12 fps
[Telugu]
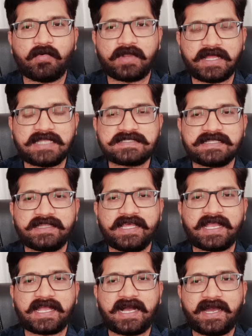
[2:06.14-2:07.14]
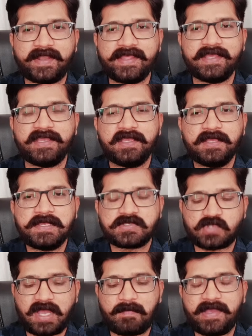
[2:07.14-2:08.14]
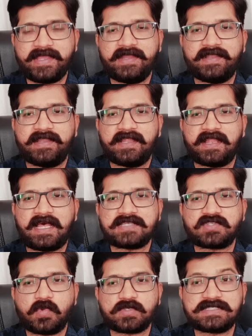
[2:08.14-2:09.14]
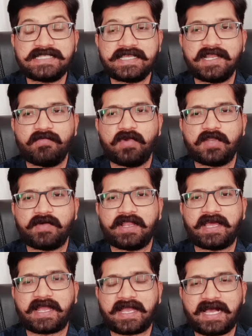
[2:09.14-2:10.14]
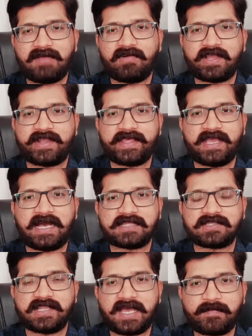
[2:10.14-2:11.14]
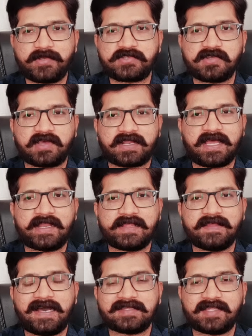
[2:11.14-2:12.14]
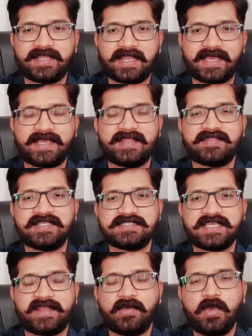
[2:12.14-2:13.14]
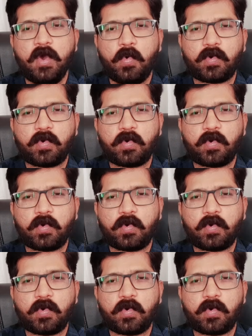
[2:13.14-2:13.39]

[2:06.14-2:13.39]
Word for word: ఉండాల్సిందే కానీ శోభ ఏంటంటే లాస్ట్లో ఒక సింగిల్ ఓటు వల్ల కావాలనే అతను నామినేషన్లోకి రాలేదా అతను ఎలాగైనా తెచ్చేయాలని